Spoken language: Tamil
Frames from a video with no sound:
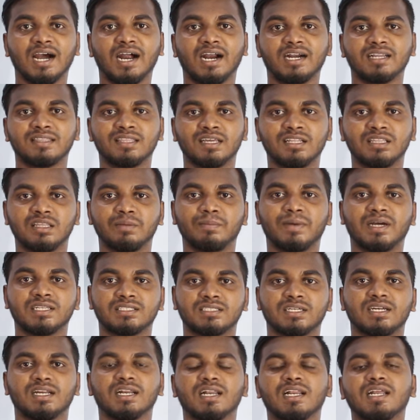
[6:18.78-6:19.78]
அடுத்தடுத்த
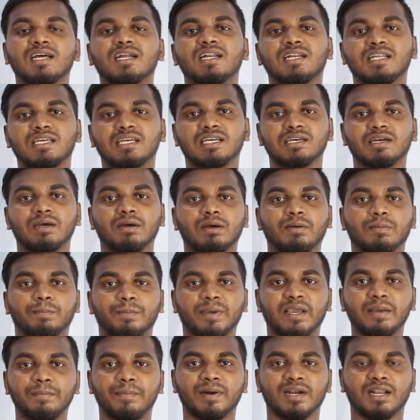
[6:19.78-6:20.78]
மாதங்களில் நீங்கள்
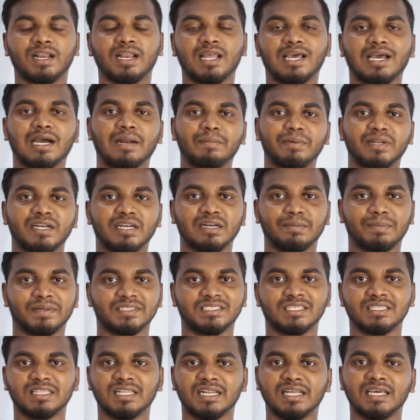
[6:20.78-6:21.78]
பே பண்ணலை அப்படின்ற
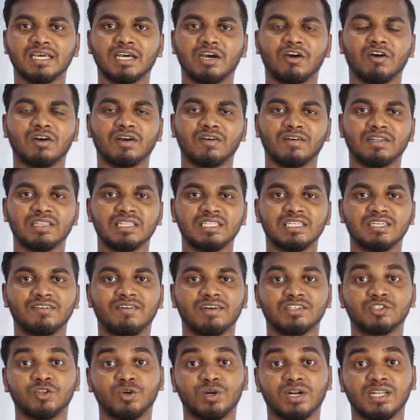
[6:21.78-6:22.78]
பட்சத்தில் அவங்க வந்து
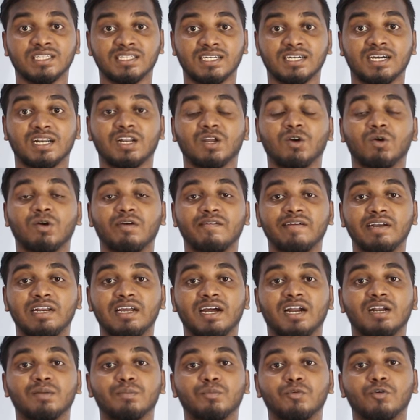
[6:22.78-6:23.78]
வசூல் ராஜாக்களை உங்கள்
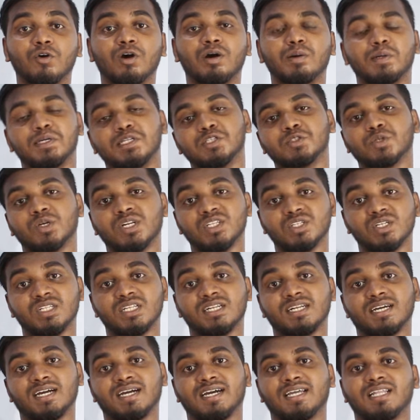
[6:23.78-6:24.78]
வீட்டுக்கு அனுப்புவோம் அப்படின்னு சொல்லி
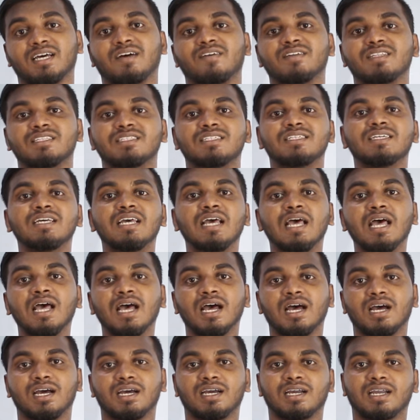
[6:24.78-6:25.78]
சொல்லியிருக்காங்க அதாவது
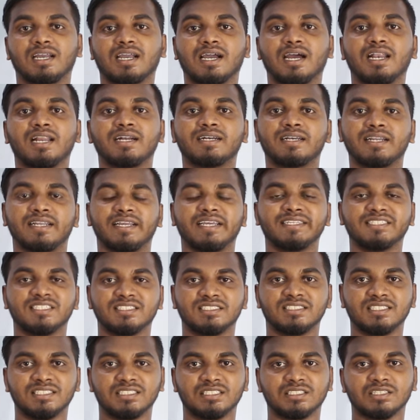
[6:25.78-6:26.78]
கலெக்டர்
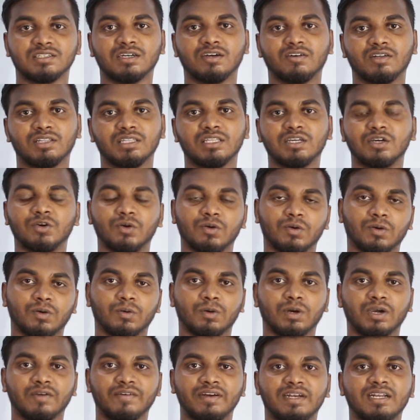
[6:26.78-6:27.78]
ஏஜென்சிஸ் வந்து
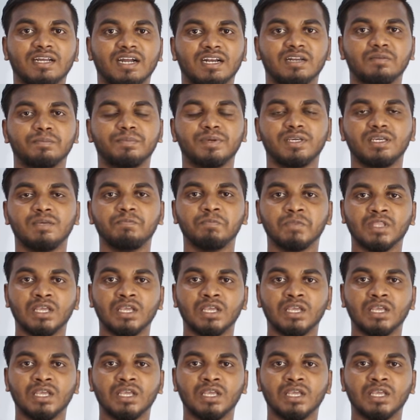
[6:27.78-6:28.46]
உங்கள் வீட்டுக்கு அனுப்பி